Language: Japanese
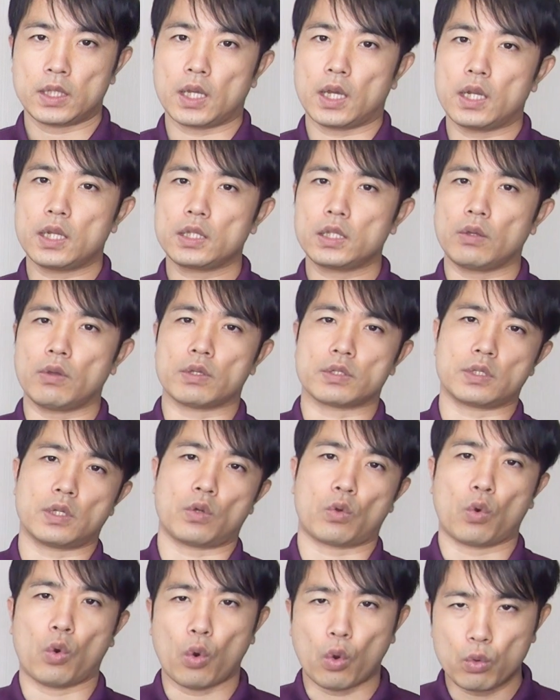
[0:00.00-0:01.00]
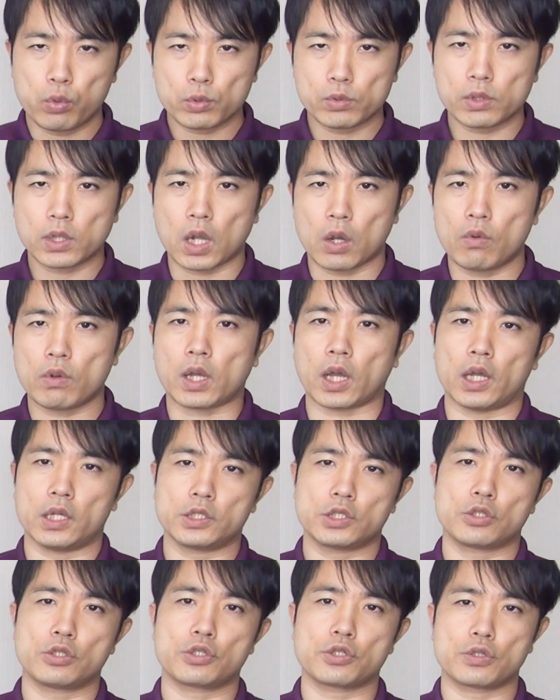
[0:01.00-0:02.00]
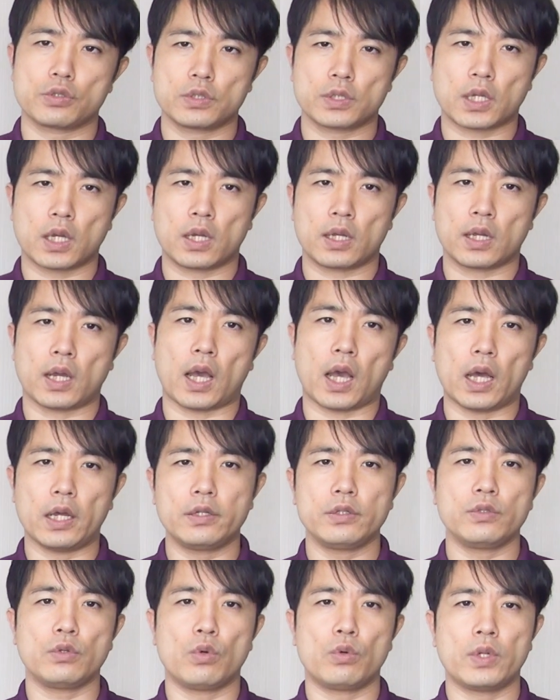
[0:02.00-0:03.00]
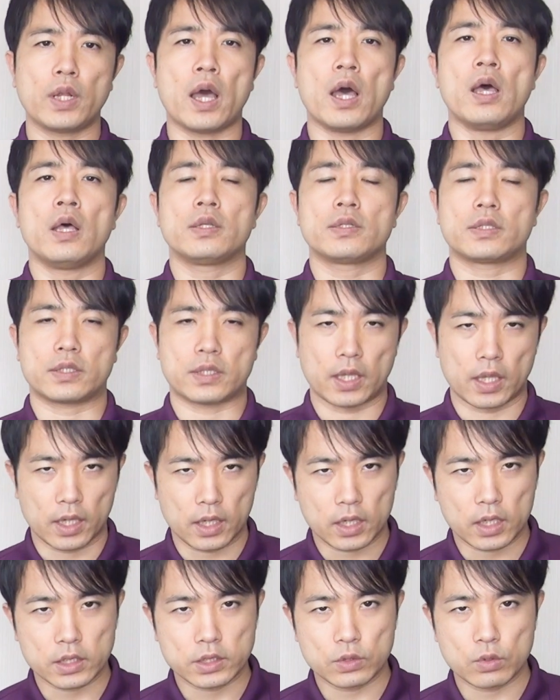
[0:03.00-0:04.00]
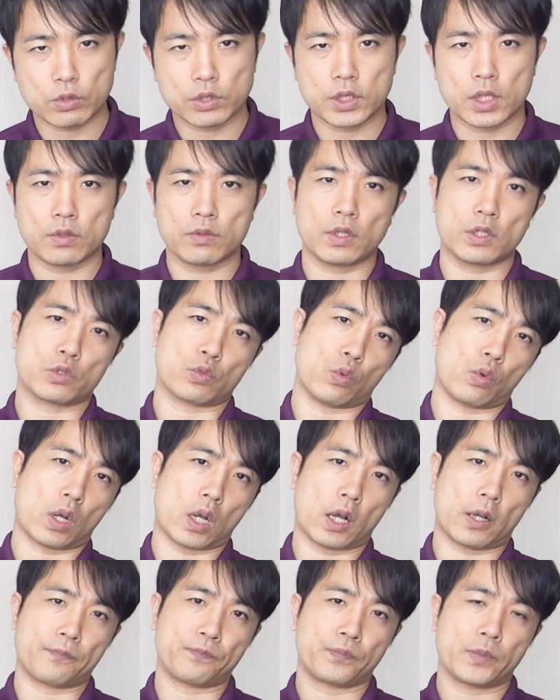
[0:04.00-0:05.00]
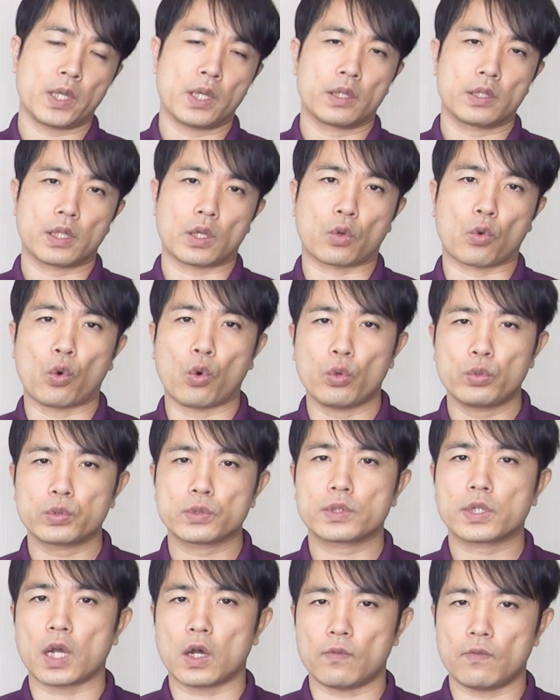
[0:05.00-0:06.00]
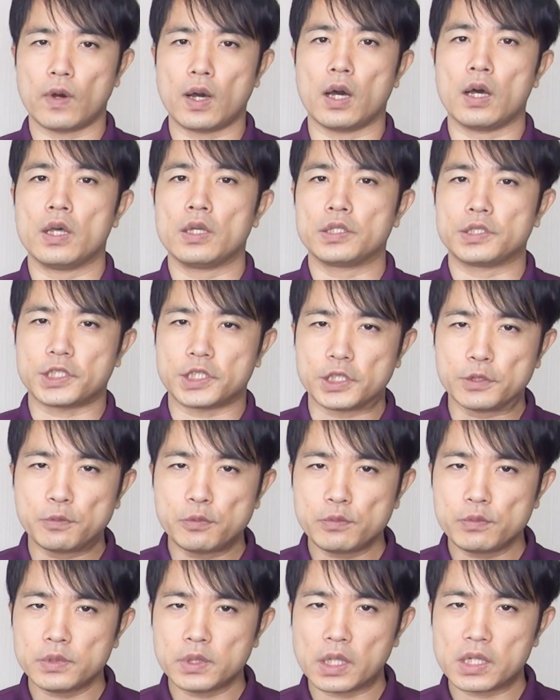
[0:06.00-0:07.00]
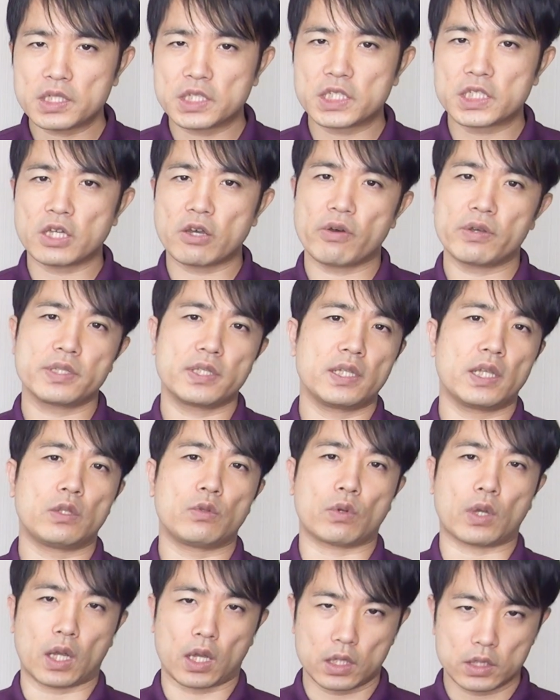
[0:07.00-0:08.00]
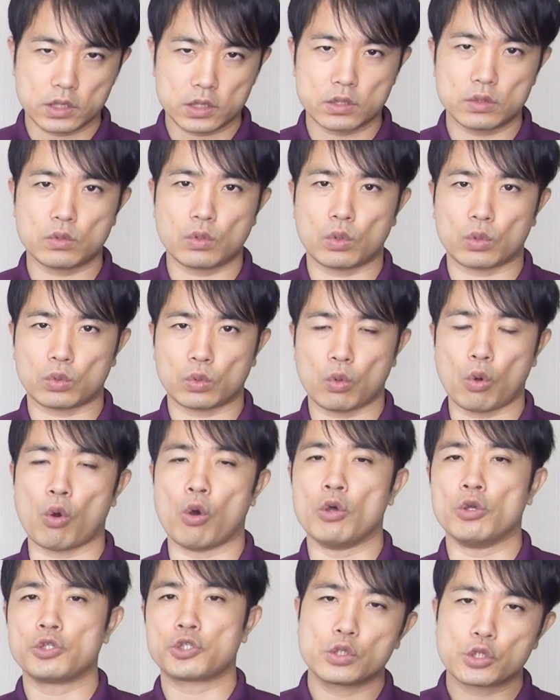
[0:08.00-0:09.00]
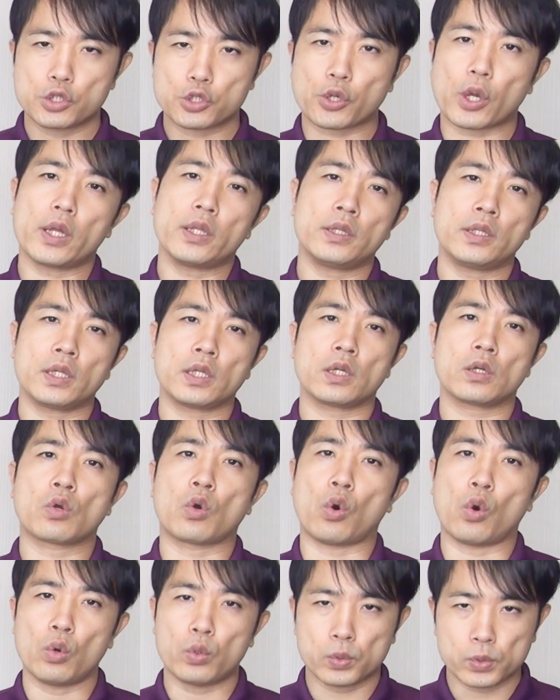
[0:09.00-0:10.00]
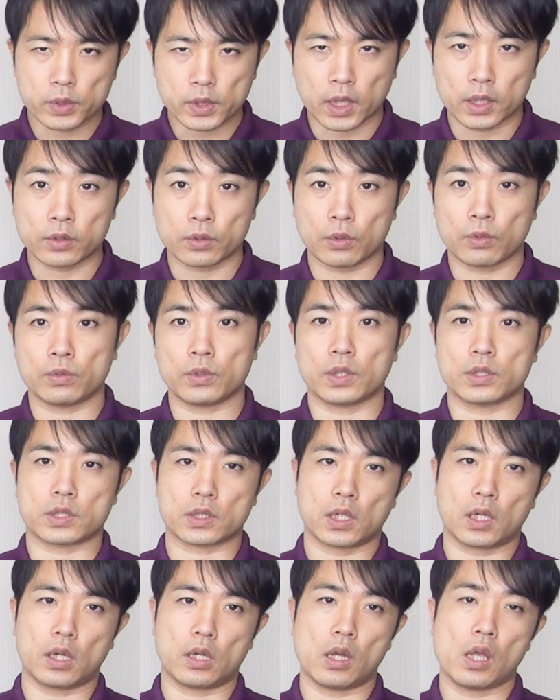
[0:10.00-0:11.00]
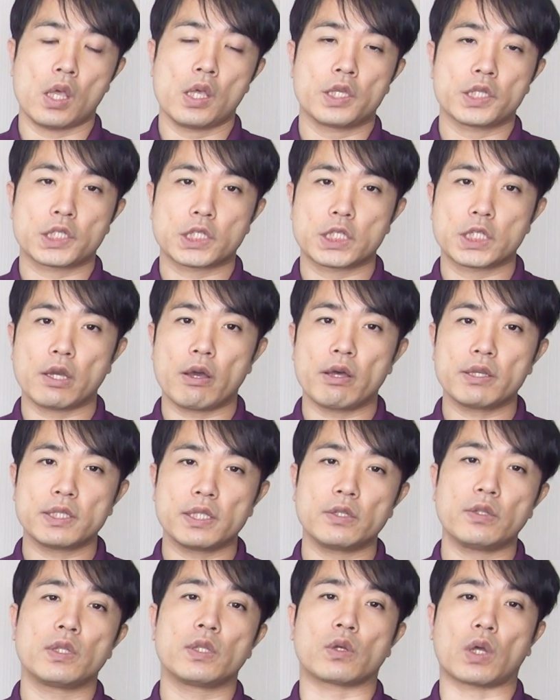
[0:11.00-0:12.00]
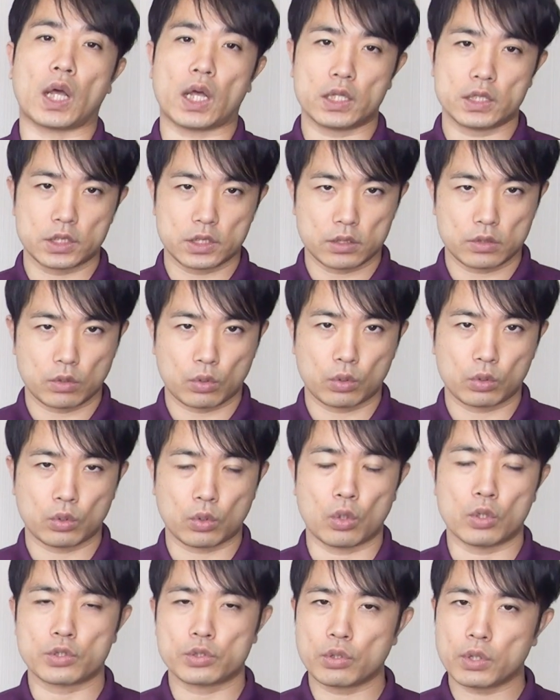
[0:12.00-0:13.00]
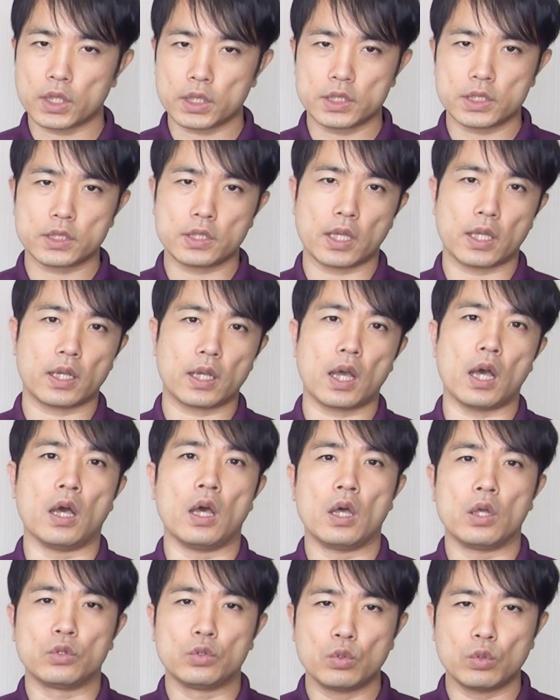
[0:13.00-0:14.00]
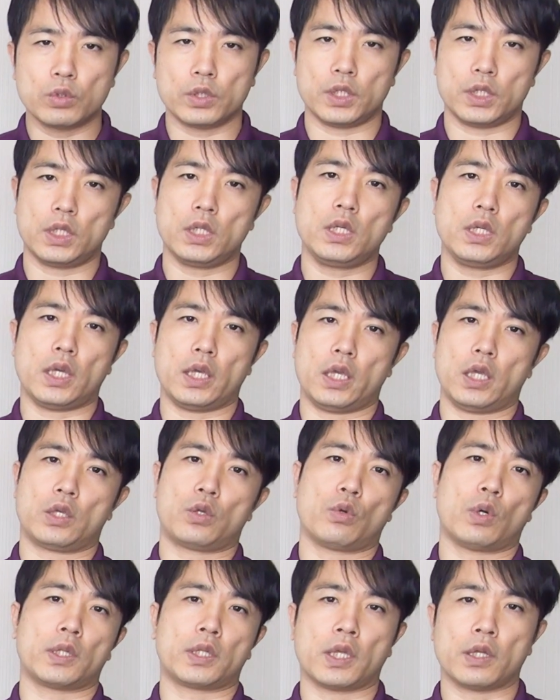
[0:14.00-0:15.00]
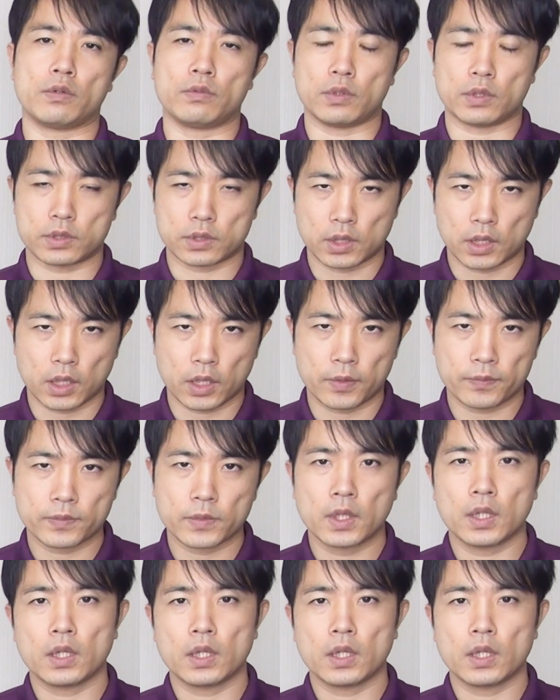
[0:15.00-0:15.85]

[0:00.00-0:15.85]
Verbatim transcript: で、あなたはですね、幸福感を感じる瞬間があるような生活をしているでしょうか。で、幸福感は自分が幸せだと感じることを主観的幸福感というんですが、幸せだと感じることそれ自体が脳にいい影響を与えるんですね。